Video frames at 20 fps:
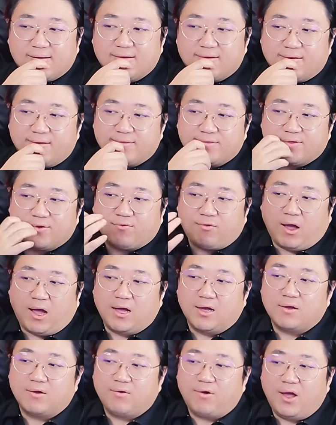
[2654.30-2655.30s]
그런
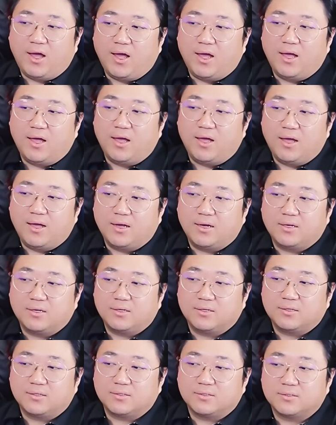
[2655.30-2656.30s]

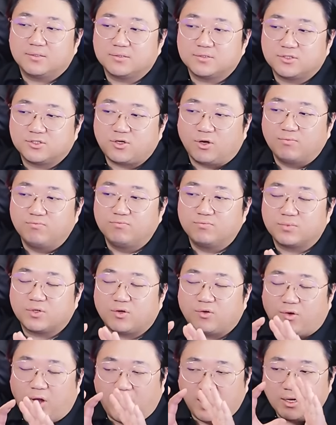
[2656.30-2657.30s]
관광 점
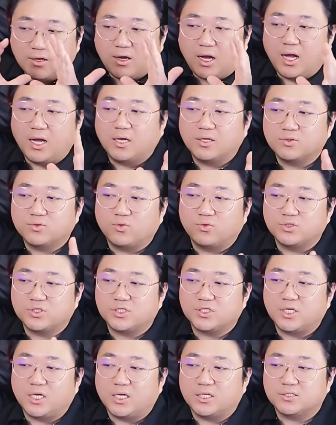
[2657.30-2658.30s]
관광
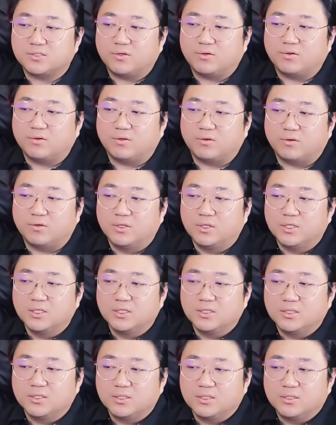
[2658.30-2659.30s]
도시에서
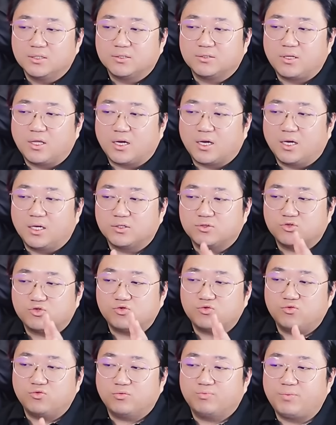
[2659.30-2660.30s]
내가
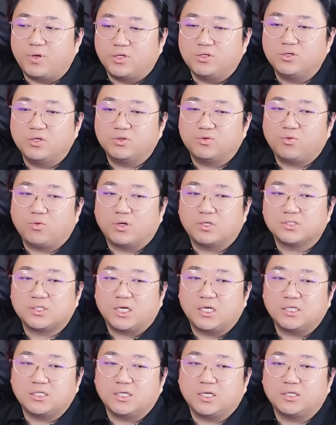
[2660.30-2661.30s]
쭉 몇 년 동안
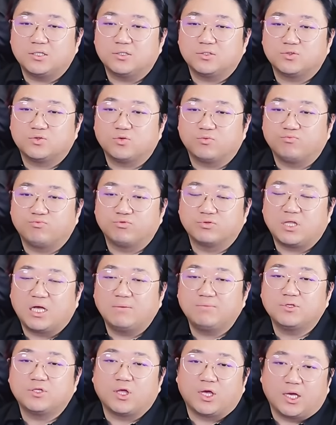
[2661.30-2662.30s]
살기에는 좀
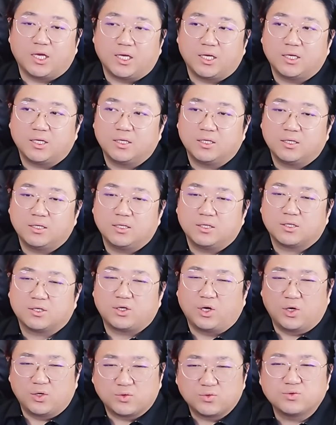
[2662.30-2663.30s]
부담이 돼.
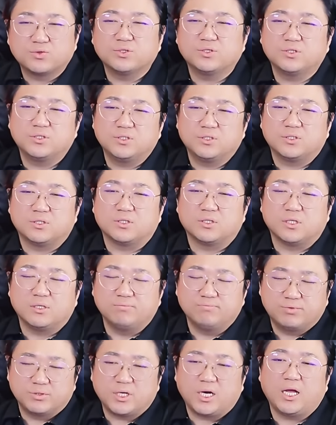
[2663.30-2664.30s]
결국은
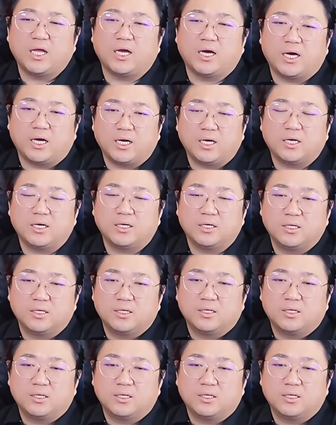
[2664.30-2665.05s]
인프라야.